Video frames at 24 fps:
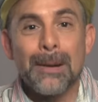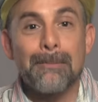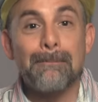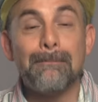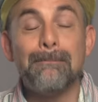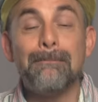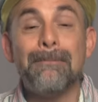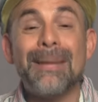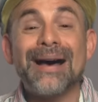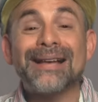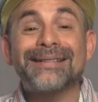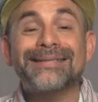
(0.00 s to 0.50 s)

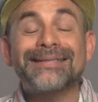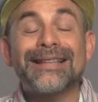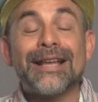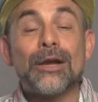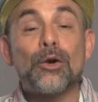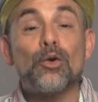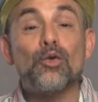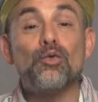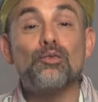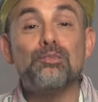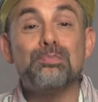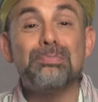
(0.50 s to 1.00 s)
más de
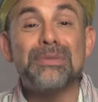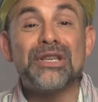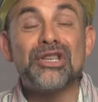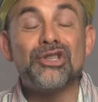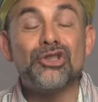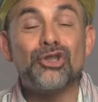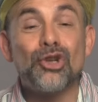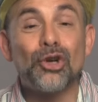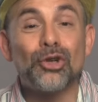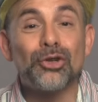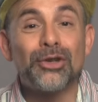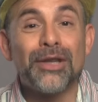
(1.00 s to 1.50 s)
un
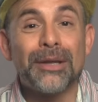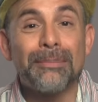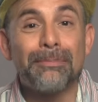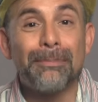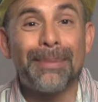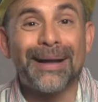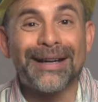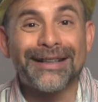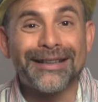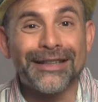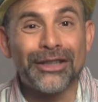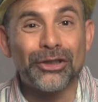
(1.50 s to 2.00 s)
millón de
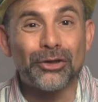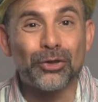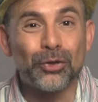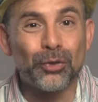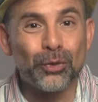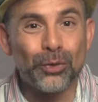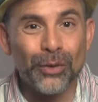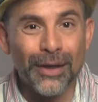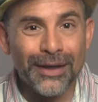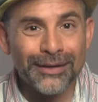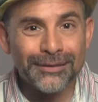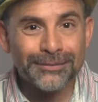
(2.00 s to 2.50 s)

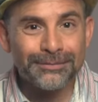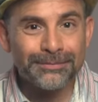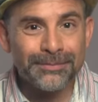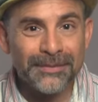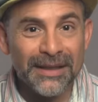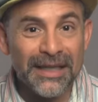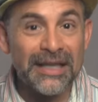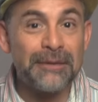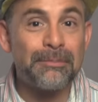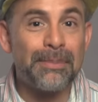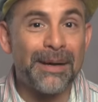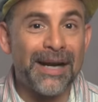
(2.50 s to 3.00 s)
partituras
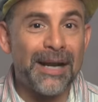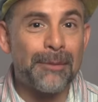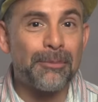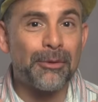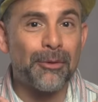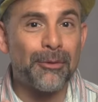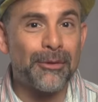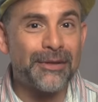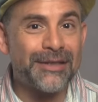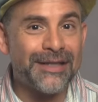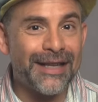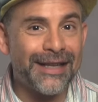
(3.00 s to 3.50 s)
y para
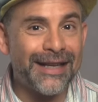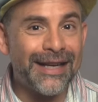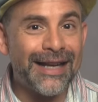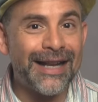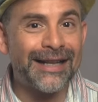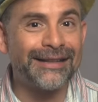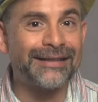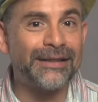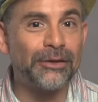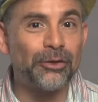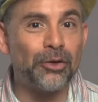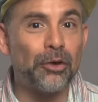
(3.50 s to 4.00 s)
aprovechar el
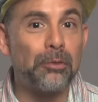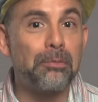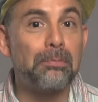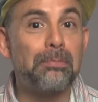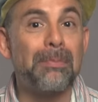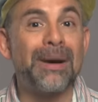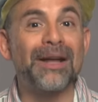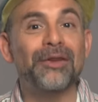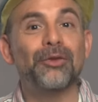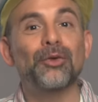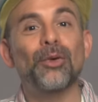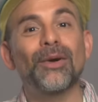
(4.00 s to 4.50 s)
éxito
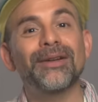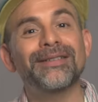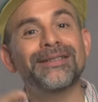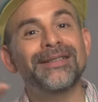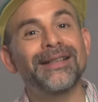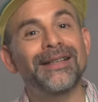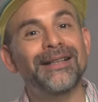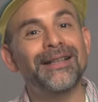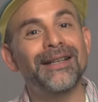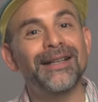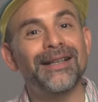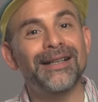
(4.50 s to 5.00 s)
mandó a
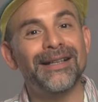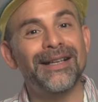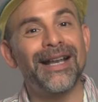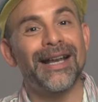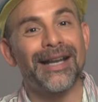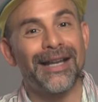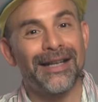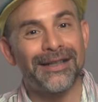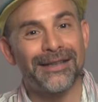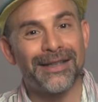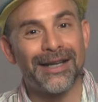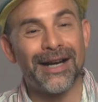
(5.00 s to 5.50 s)
hacerle la
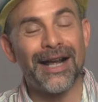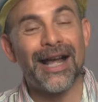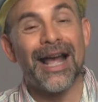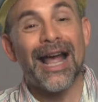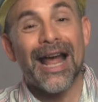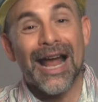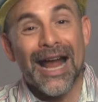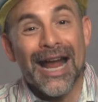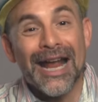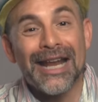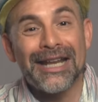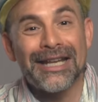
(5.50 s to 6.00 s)
letra
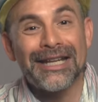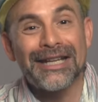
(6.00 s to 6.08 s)
en